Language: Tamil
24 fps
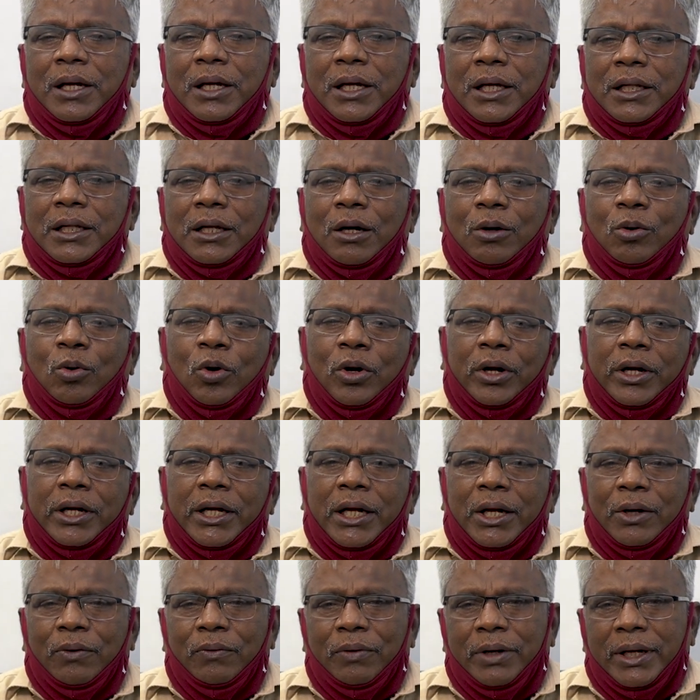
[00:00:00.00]
இந்த
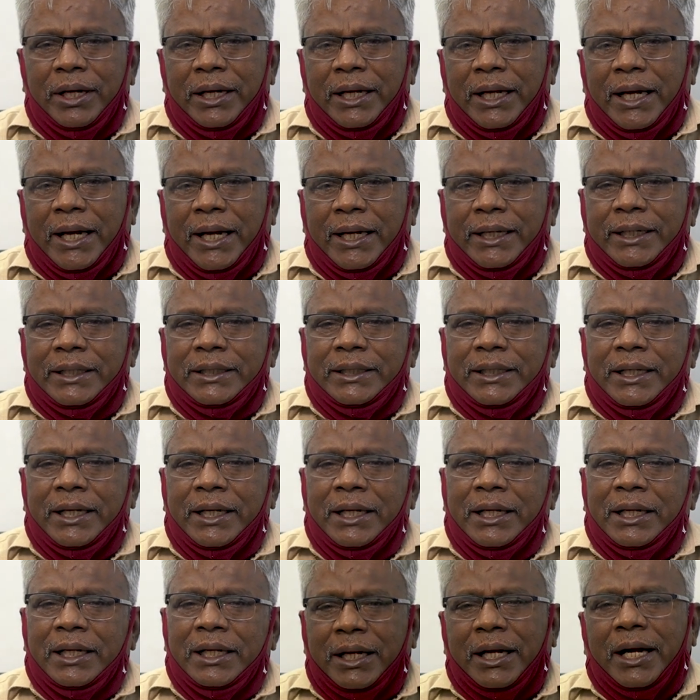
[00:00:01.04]
கோரிக்கையினுடைய நியாயத்தை
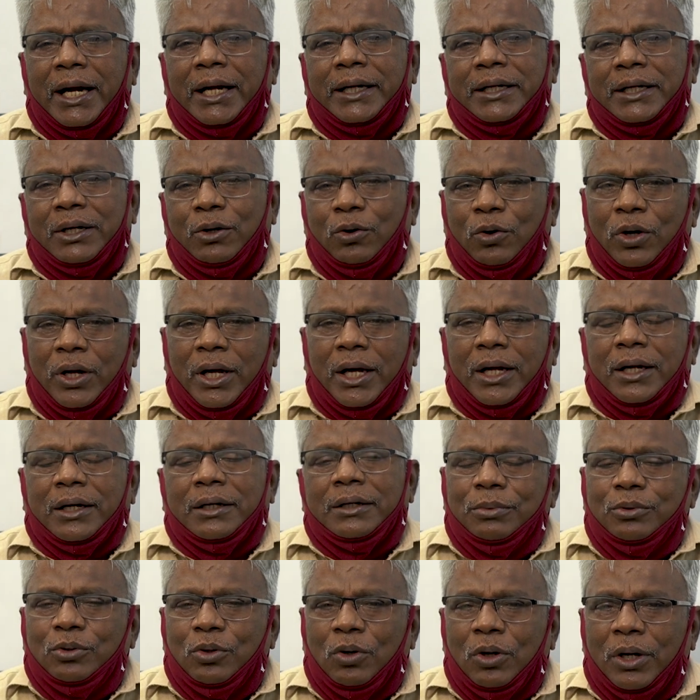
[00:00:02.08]
கேட்டுக்கொண்டார்
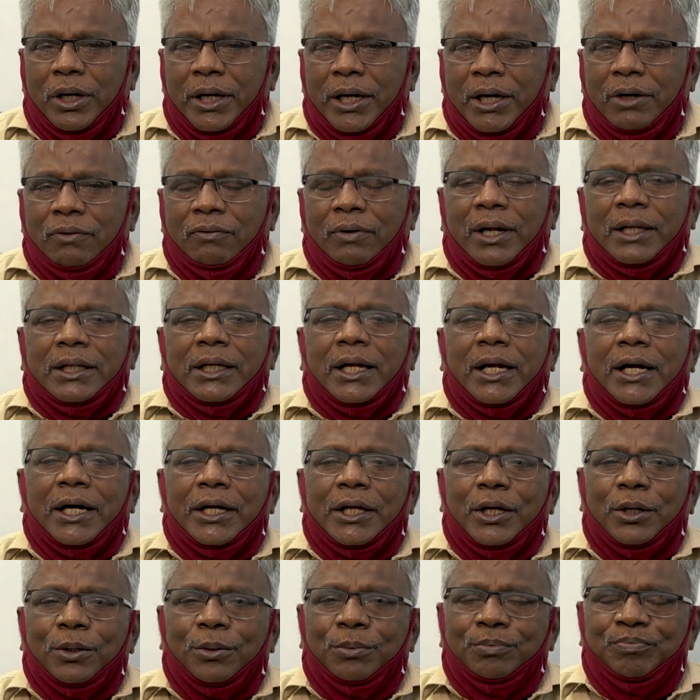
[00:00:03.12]
தோழர் என்
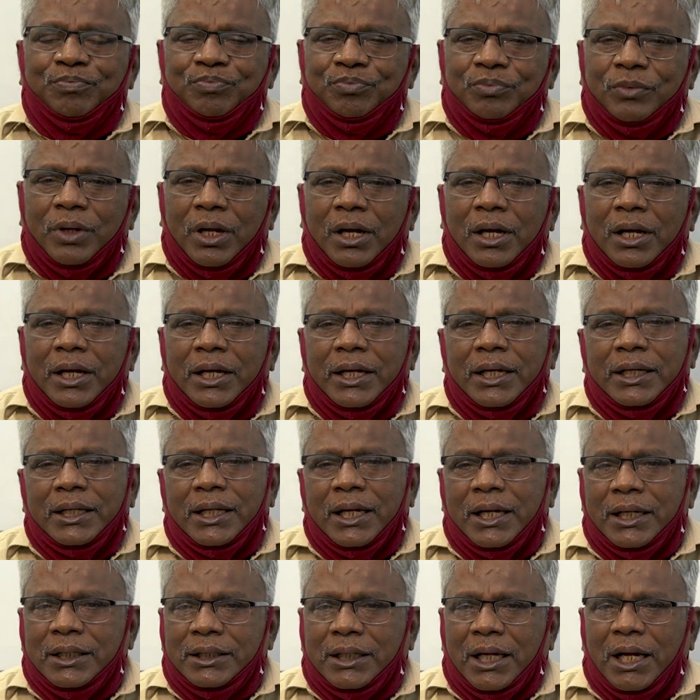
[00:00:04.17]
வரதராஜனும்
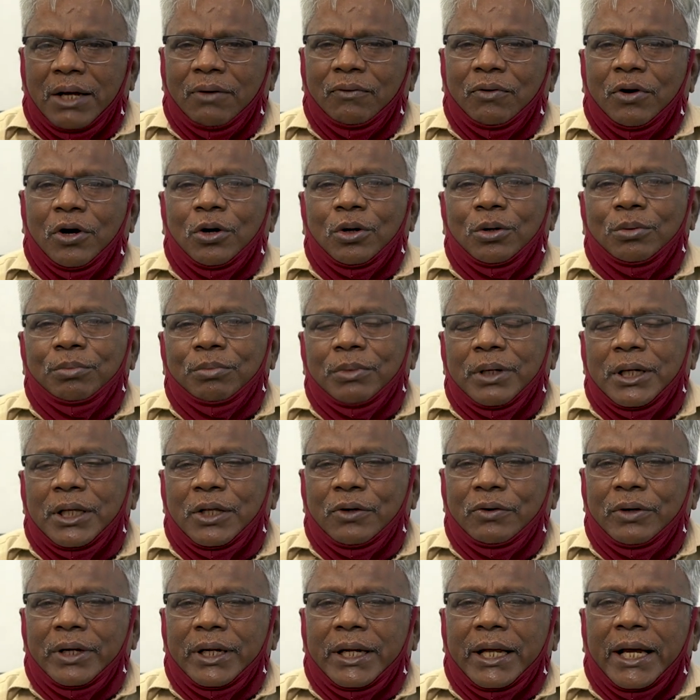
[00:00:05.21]
இதர தலைவர்களும்
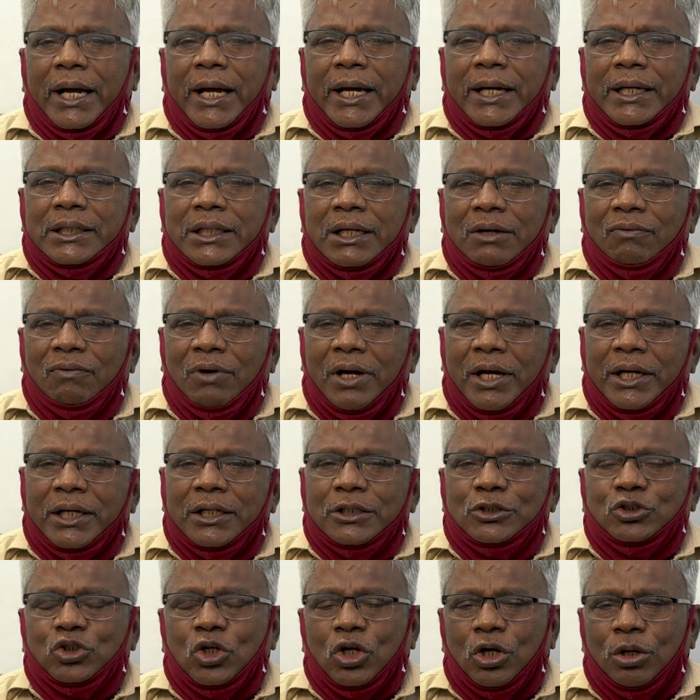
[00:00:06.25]
இதனுடைய நியாயத்தை விளக்கி
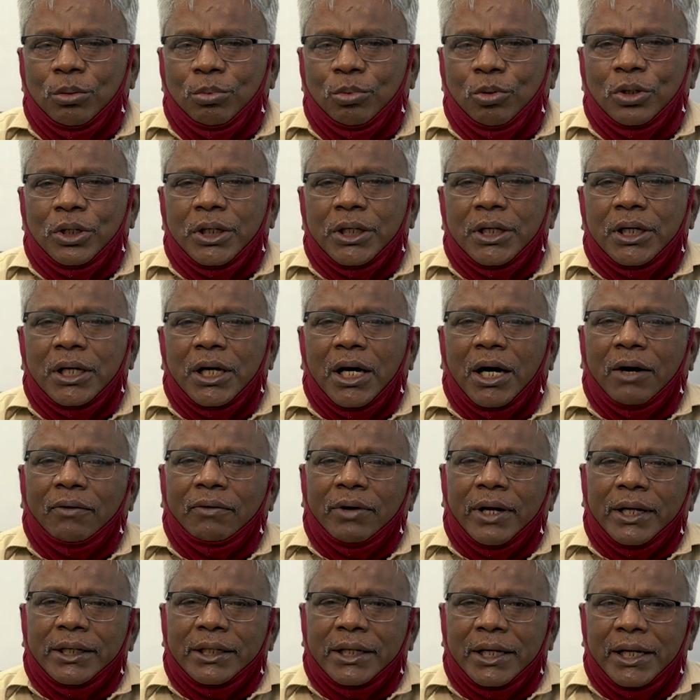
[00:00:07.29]
சொன்னபோது
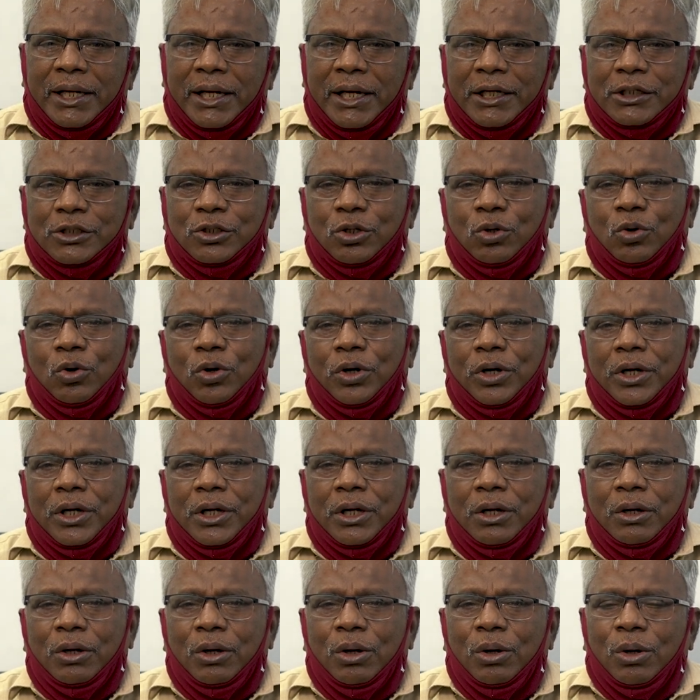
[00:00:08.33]
அவர் அதனை ஏற்றுக்கொண்டு
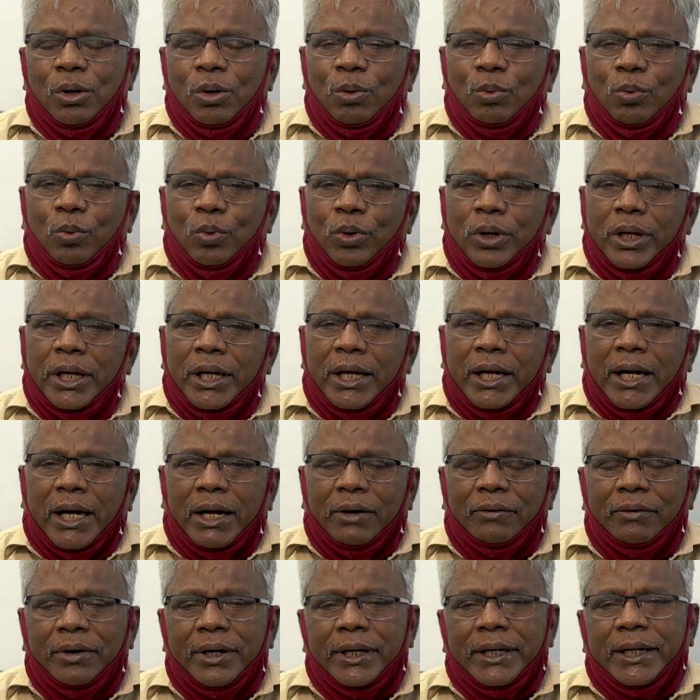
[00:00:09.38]
உரிய
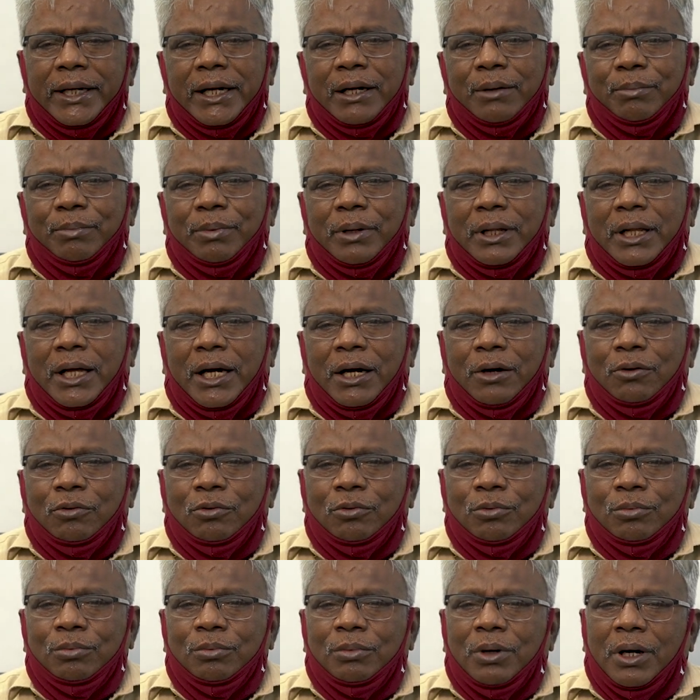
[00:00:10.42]
நடவடிக்கை
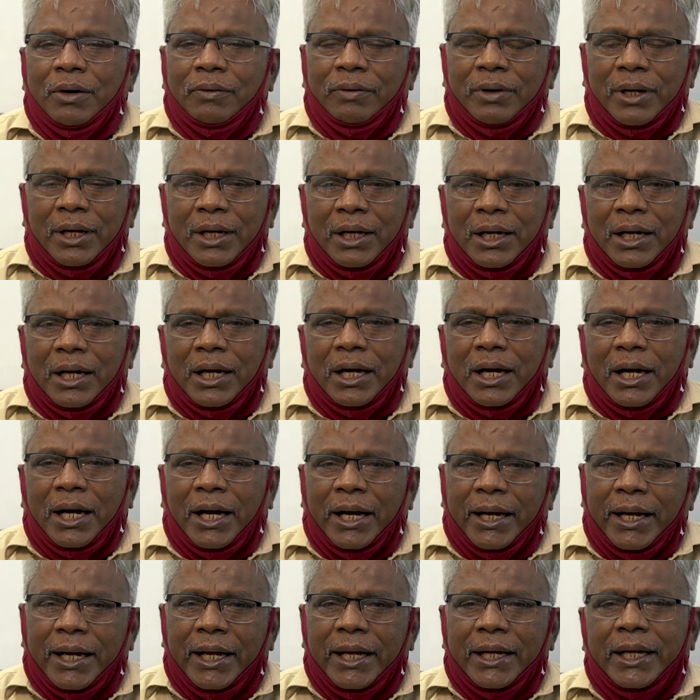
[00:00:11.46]
எடுப்பதாகவும் அவர்
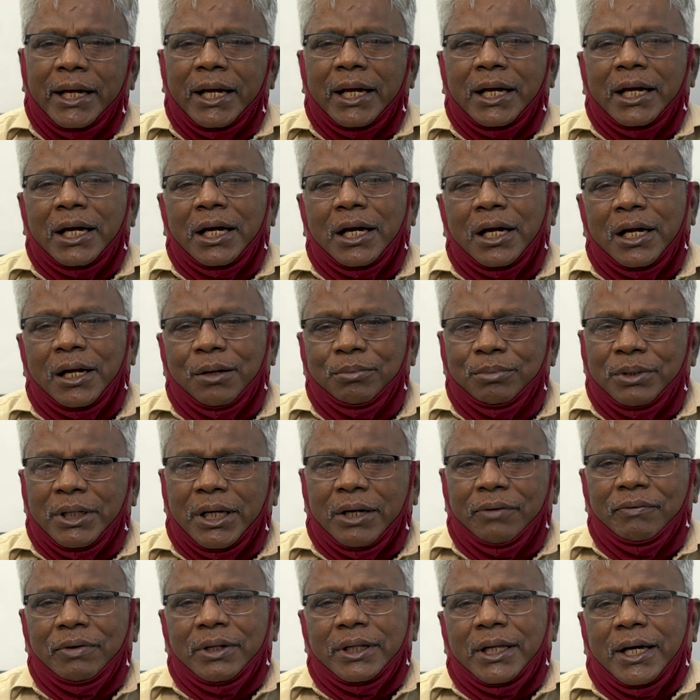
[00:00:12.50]
அங்கேயே எங்களிடம்
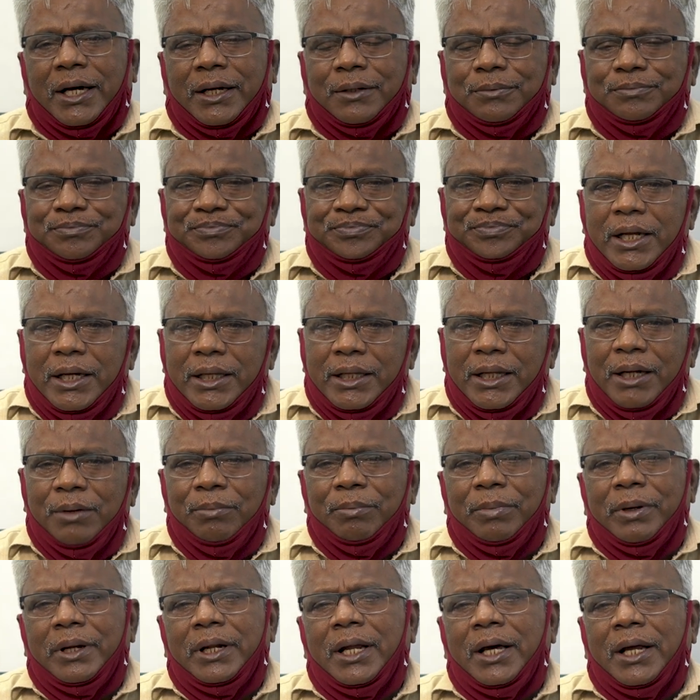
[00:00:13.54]
தெரிவித்தார் இதன்
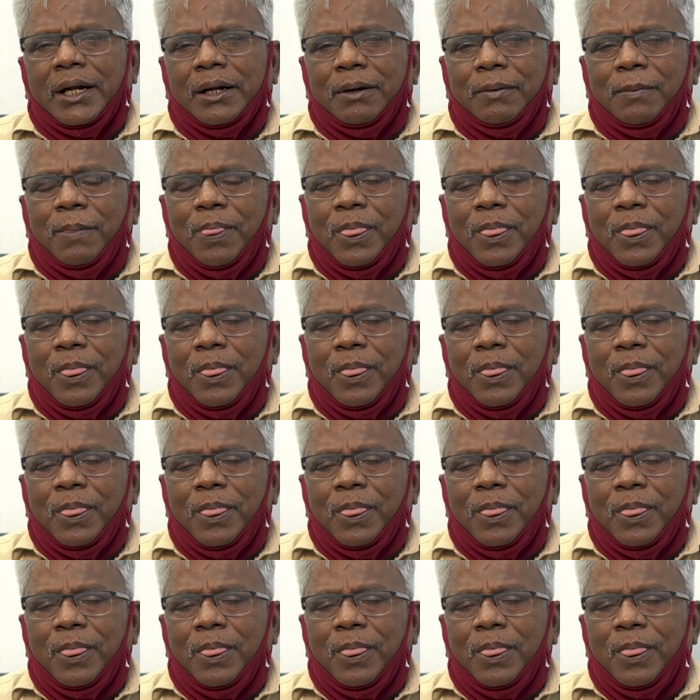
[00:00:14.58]
பின்னர்